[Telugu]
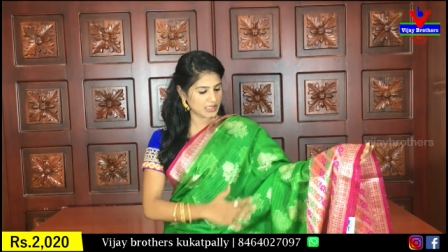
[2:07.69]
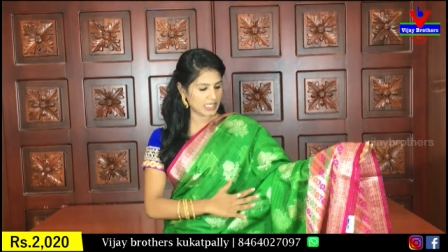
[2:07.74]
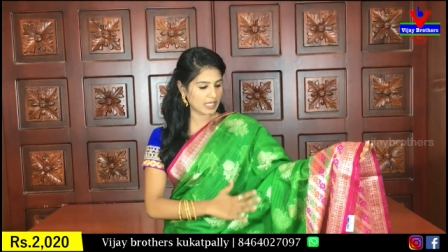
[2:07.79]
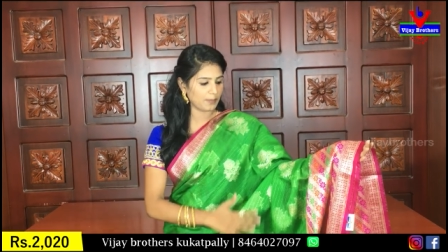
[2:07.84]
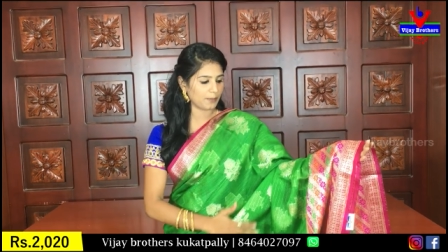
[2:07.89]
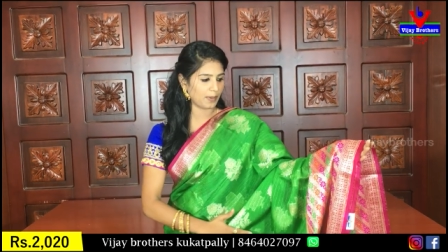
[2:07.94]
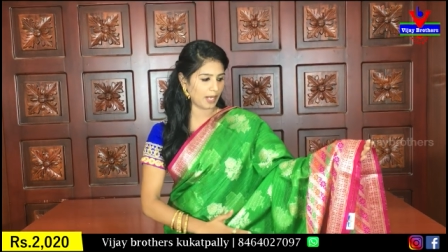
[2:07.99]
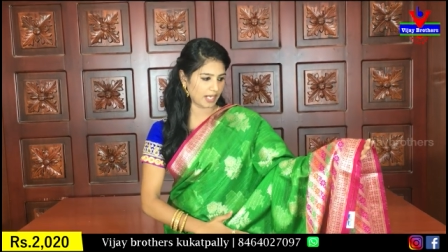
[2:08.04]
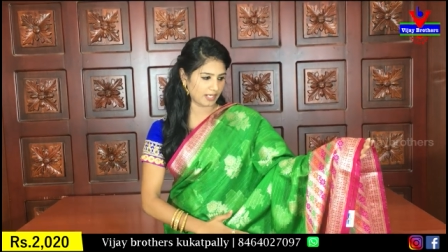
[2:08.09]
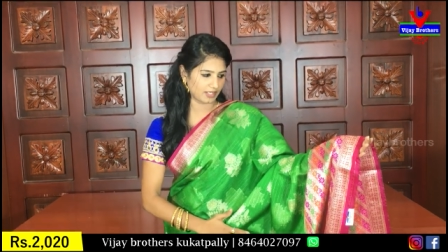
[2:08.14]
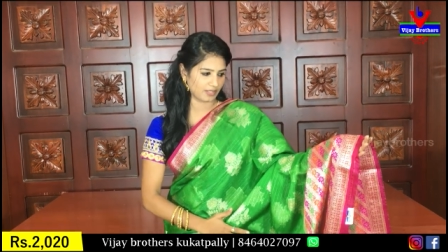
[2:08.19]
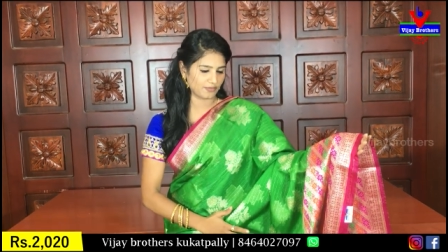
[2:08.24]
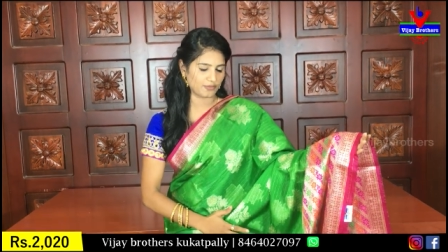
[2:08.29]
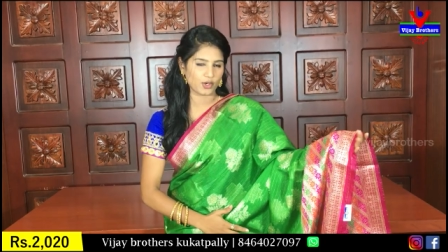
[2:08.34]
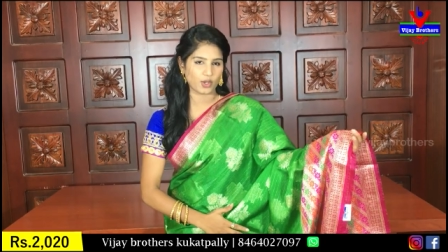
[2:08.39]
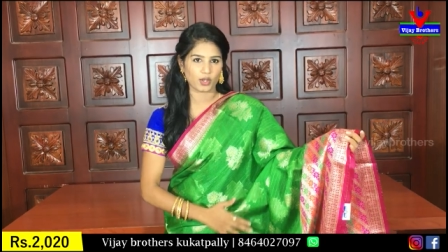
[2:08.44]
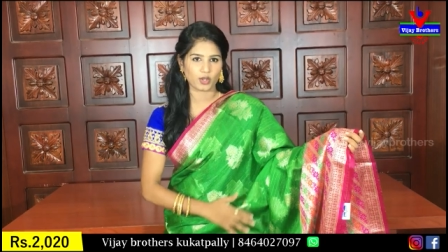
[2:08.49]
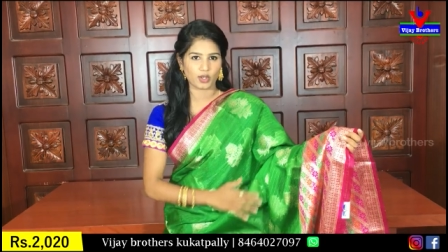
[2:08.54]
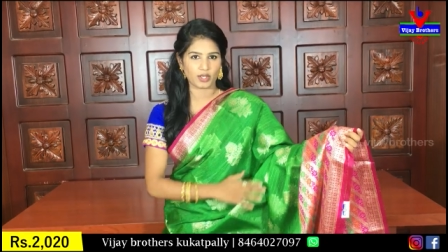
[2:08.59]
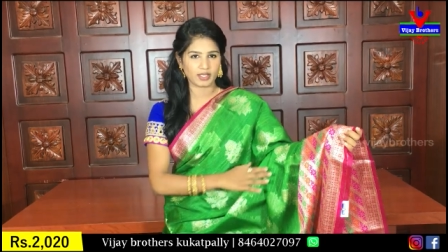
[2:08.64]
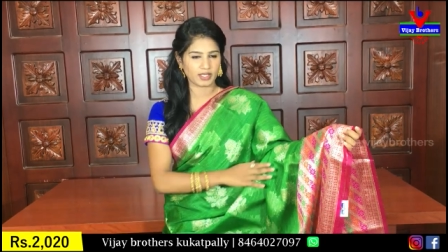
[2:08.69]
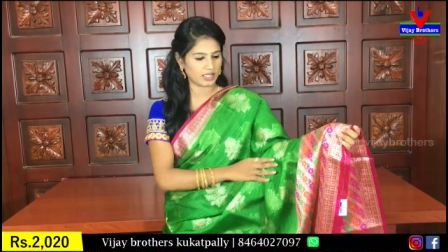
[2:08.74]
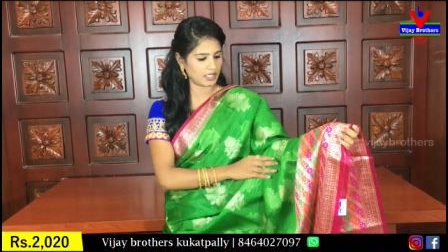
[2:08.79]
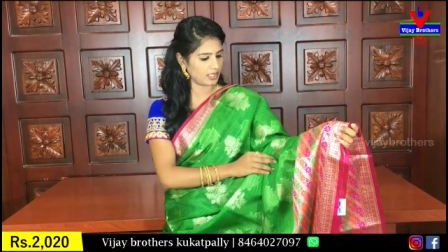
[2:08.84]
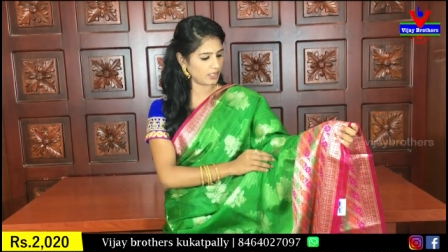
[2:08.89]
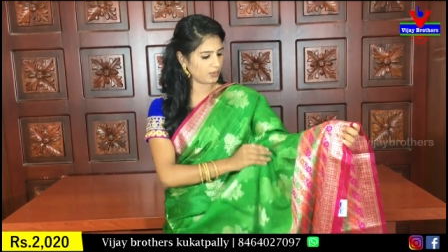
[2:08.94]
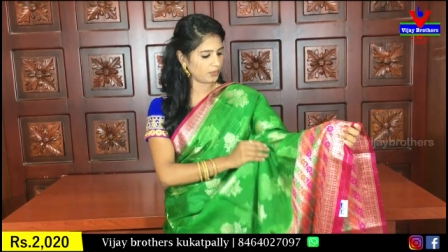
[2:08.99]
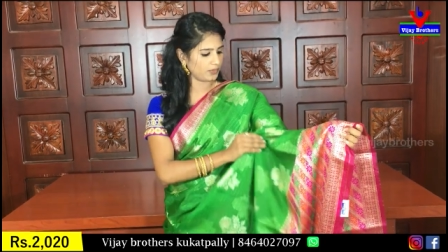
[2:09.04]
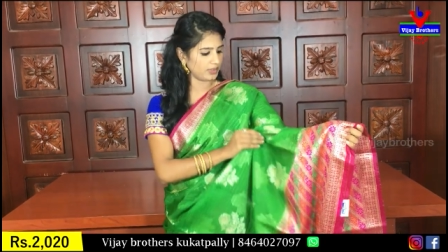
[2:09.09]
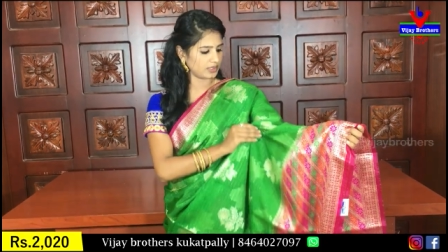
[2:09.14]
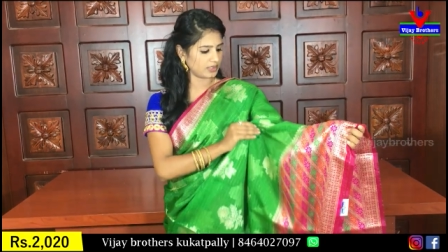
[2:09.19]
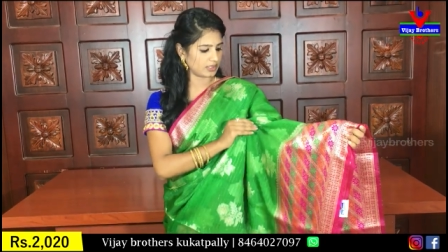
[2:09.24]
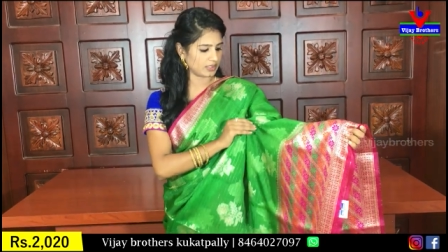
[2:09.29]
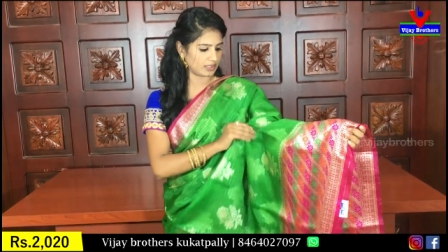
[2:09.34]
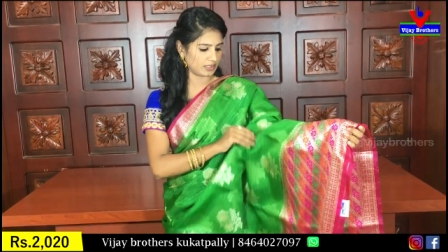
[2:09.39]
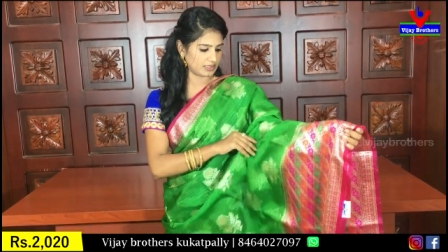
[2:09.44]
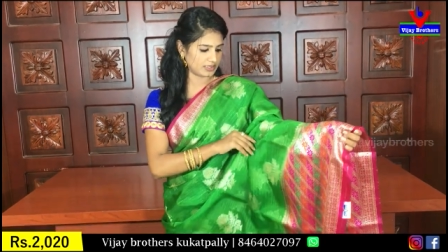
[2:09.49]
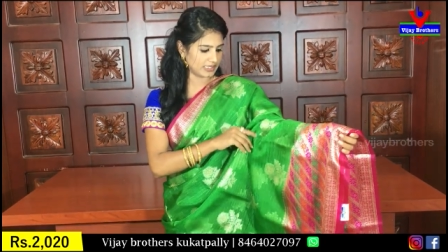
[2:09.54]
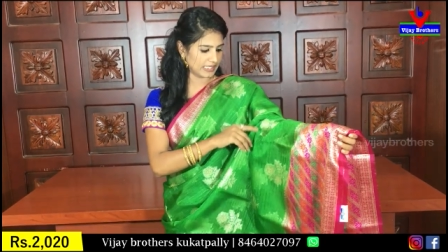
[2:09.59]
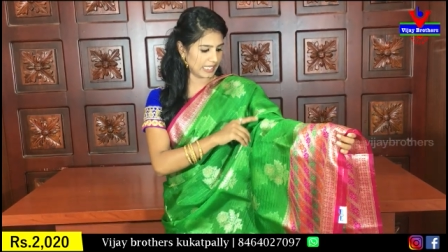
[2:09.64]
సేమ్ ప్యాటర్న్ ఫాలో అయ్యారు విత్
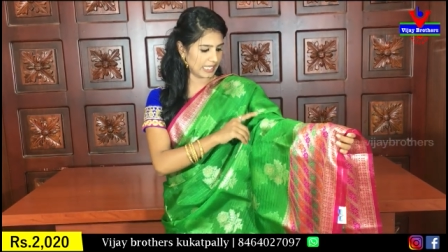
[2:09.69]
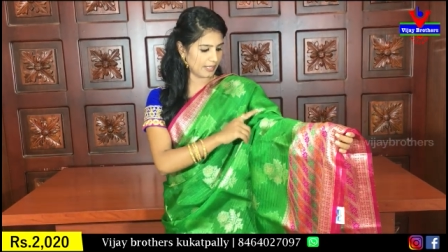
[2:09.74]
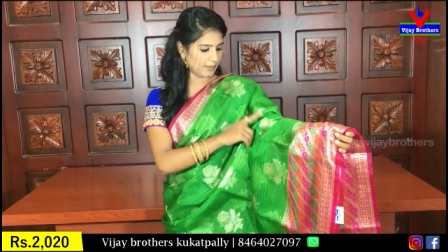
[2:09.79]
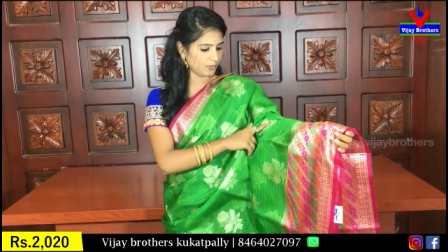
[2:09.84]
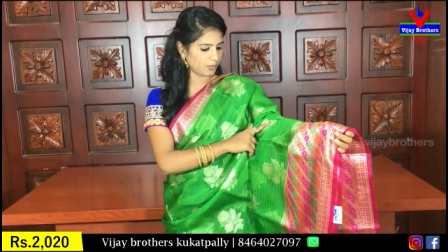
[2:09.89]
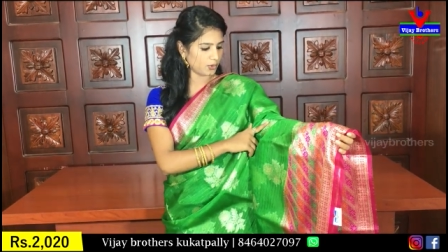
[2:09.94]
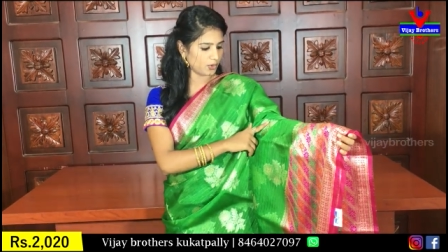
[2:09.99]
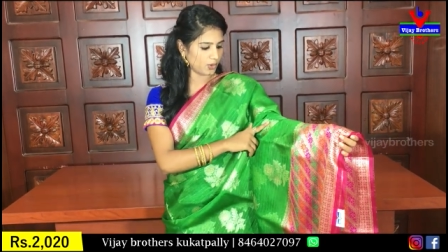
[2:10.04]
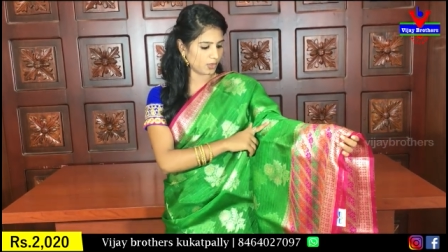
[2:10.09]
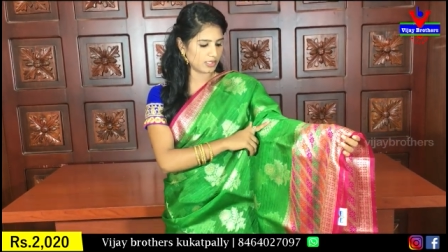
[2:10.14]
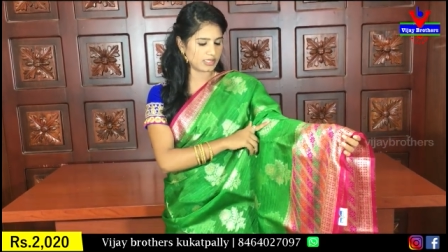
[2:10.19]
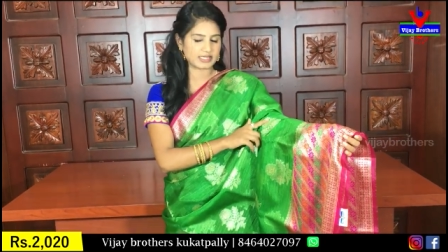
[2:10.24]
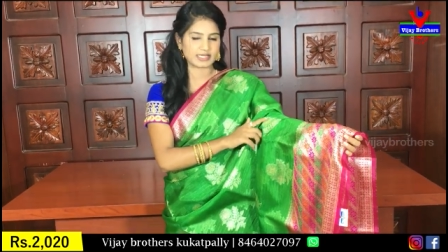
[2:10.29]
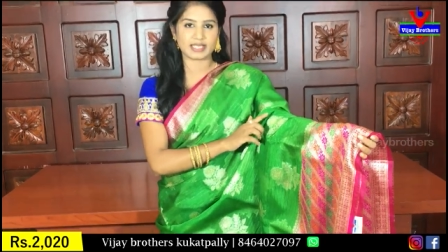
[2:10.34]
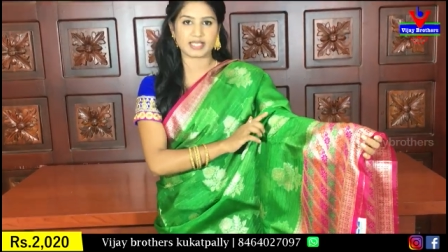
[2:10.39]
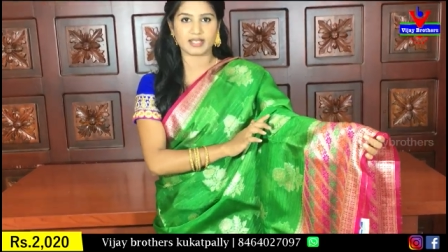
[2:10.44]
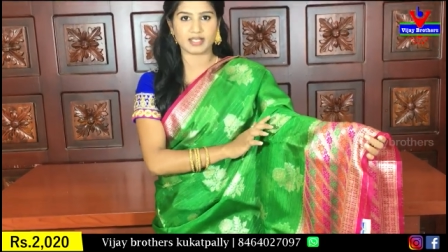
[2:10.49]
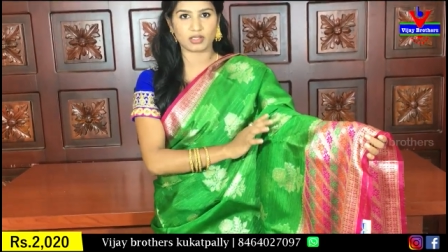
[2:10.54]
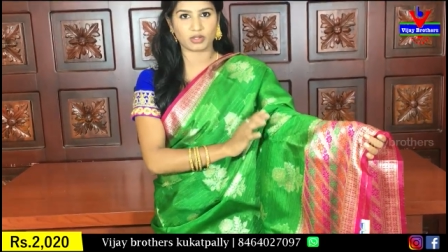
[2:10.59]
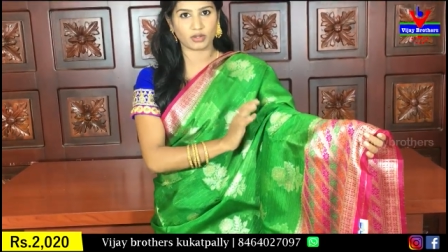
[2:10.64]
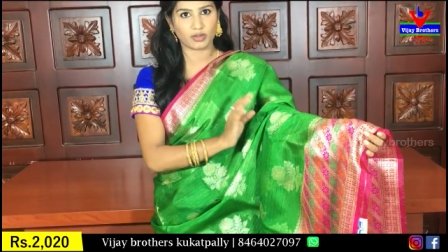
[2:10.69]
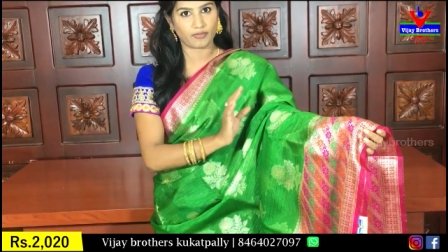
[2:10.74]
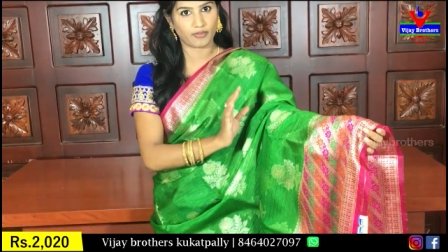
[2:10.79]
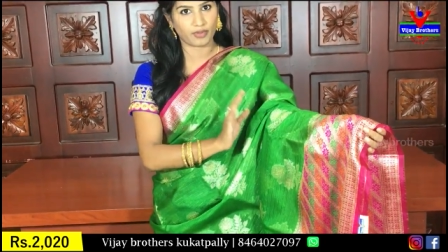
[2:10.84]
సేమ్ గోల్డ్ జెరీతో